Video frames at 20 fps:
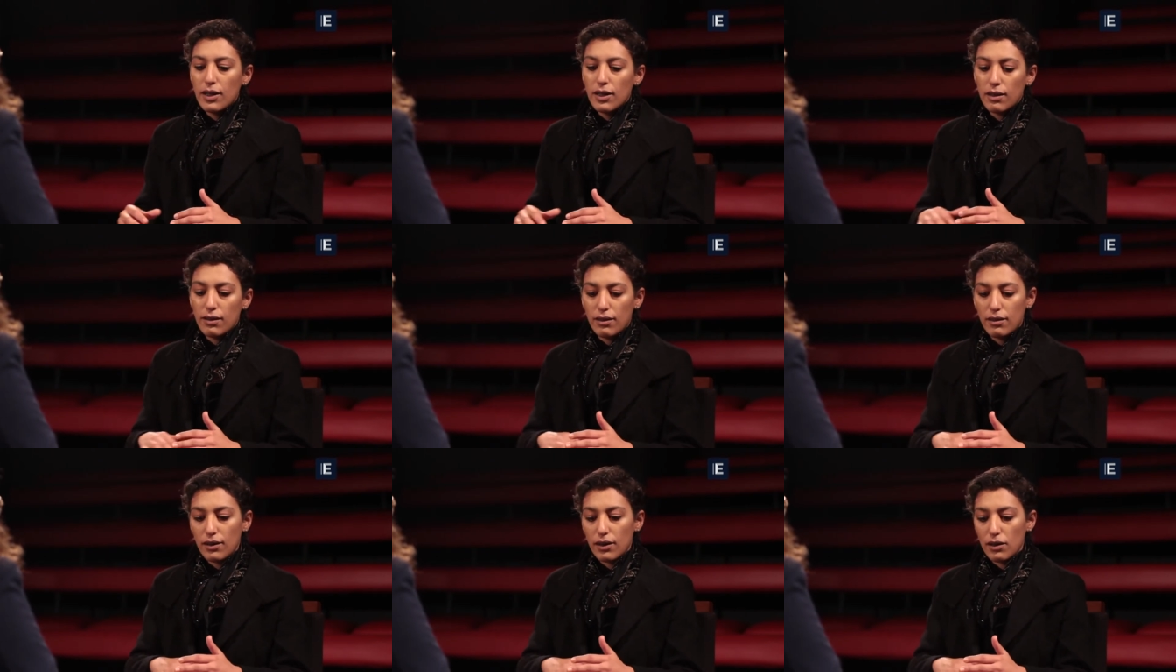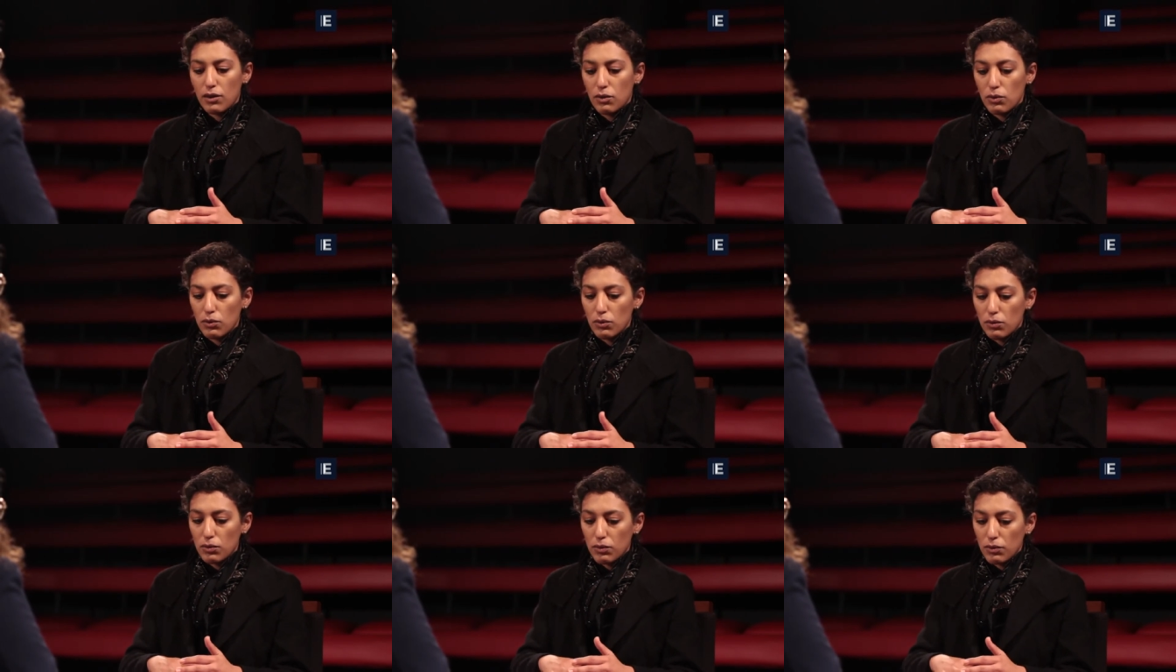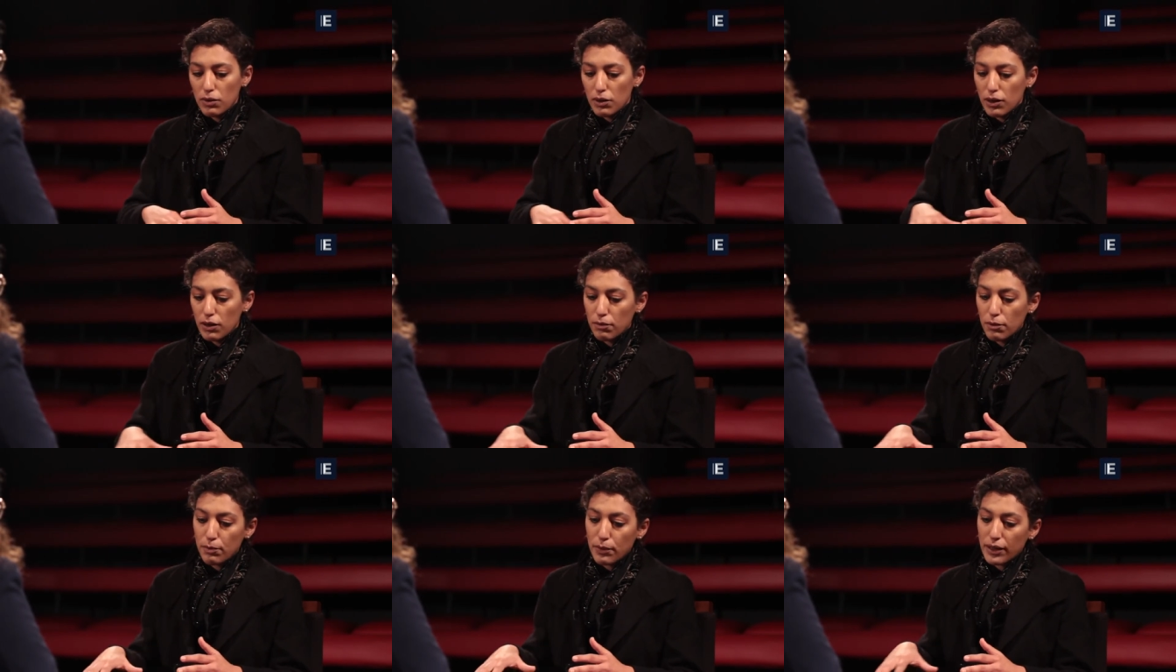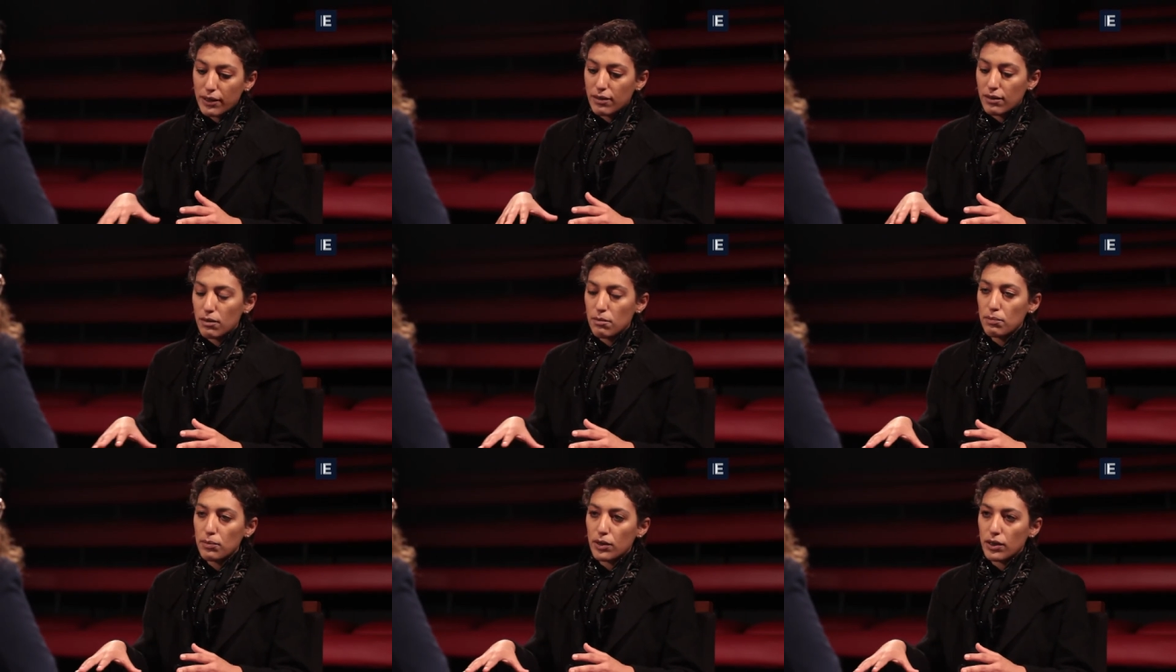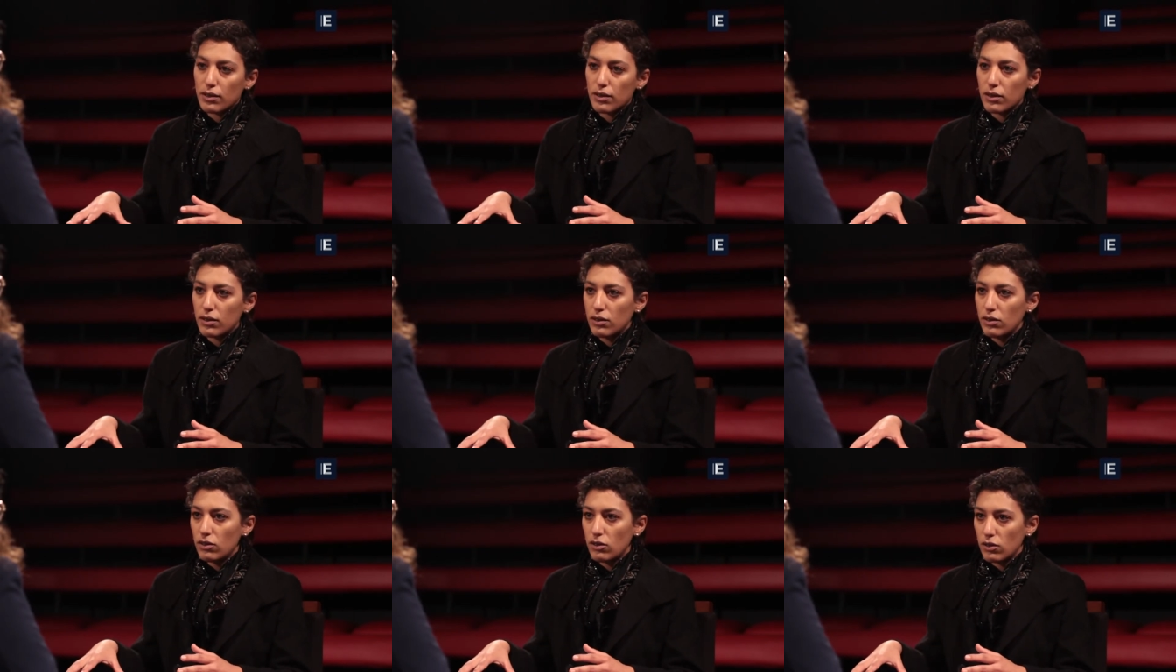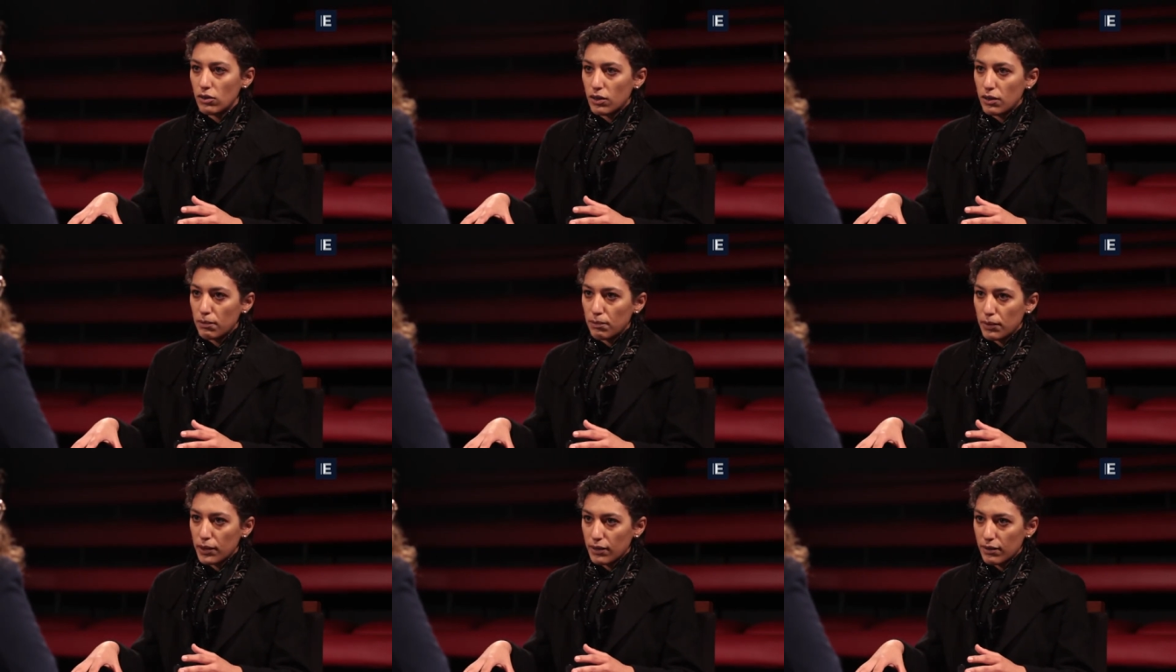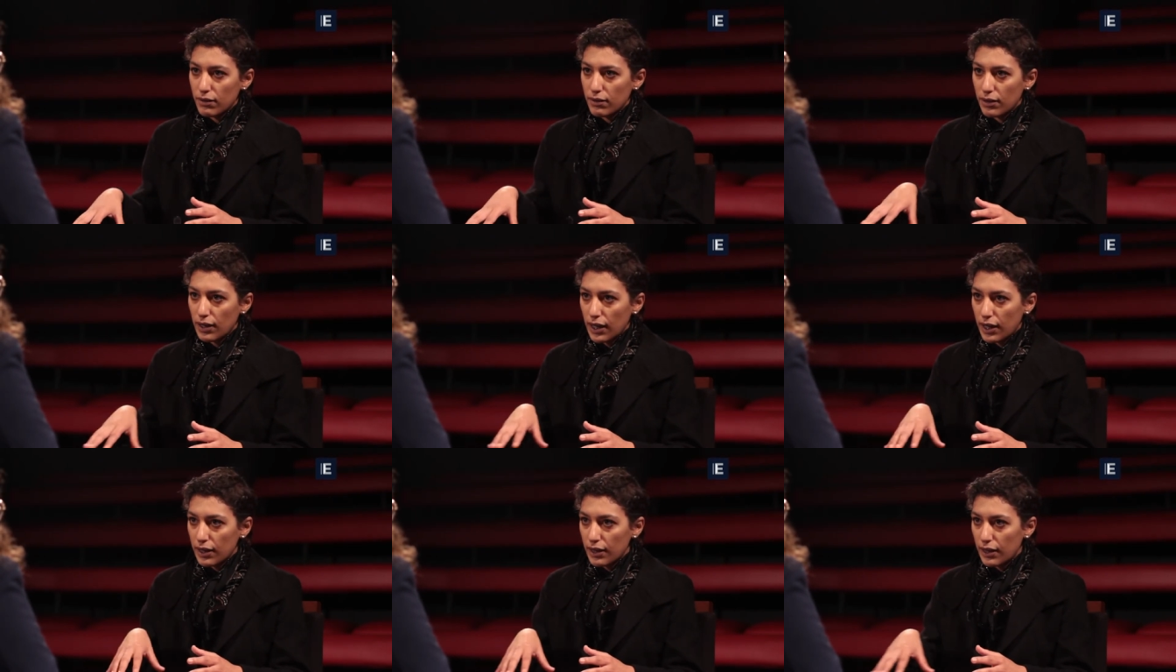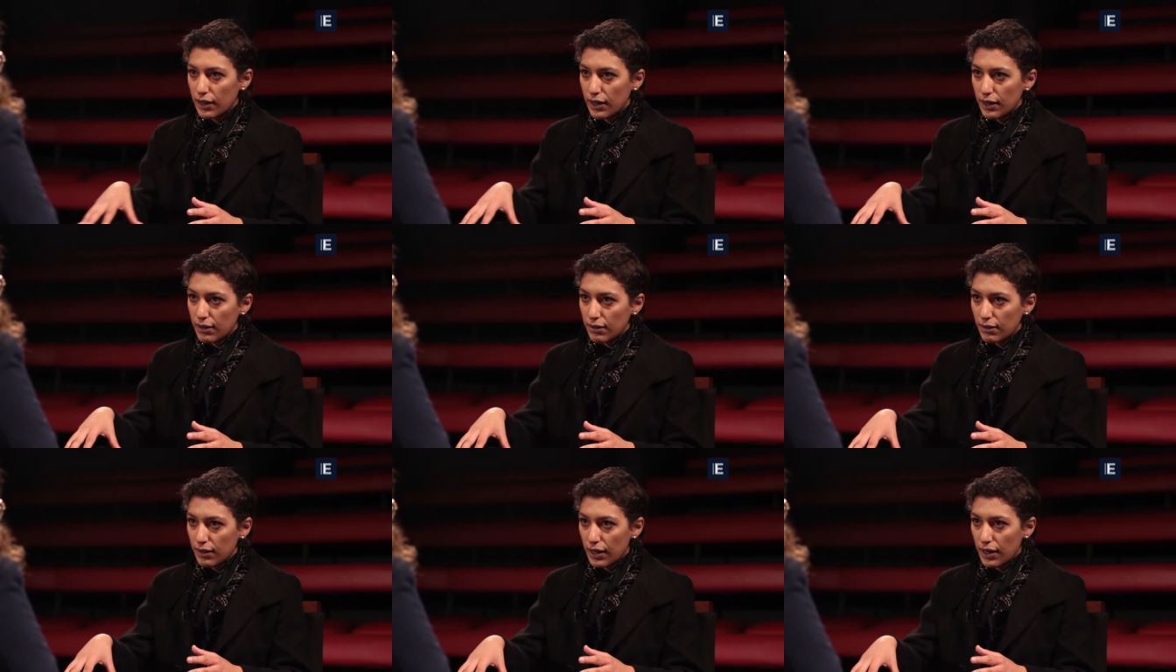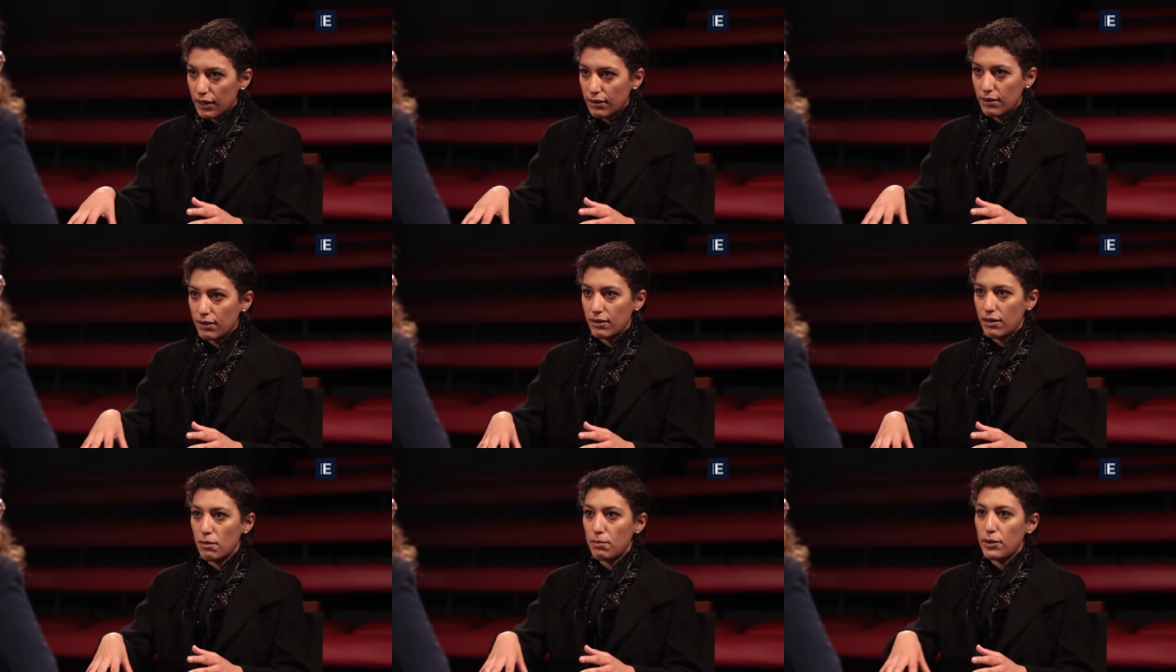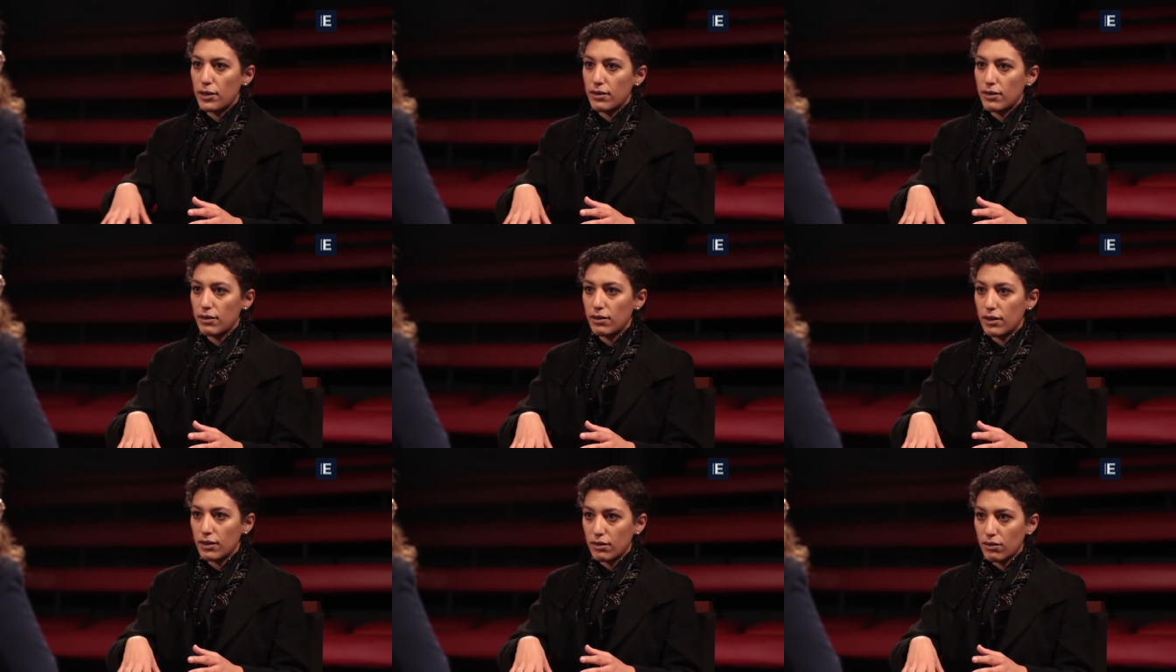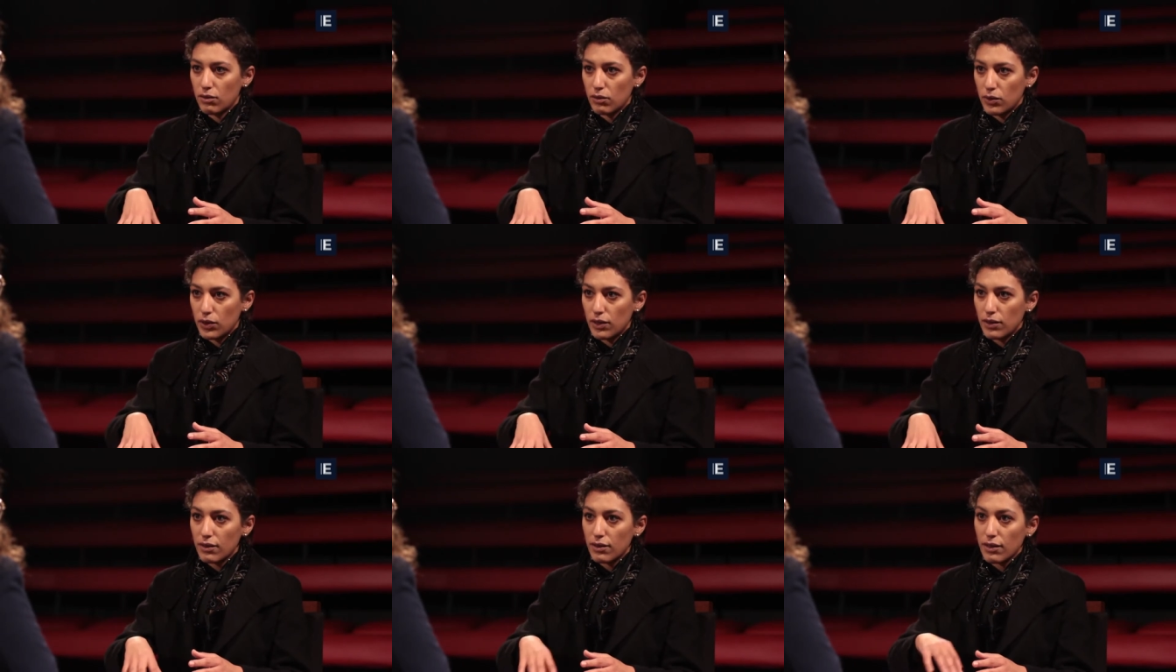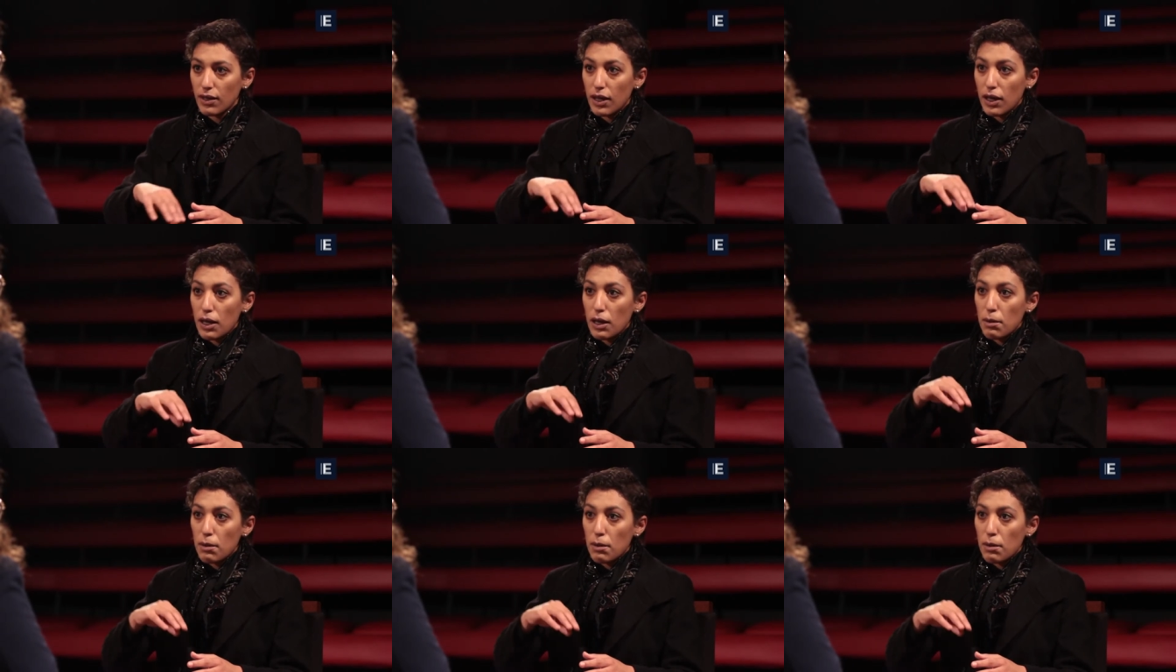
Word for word: Então, ah, me parecia importante pensar e analisar essas representações,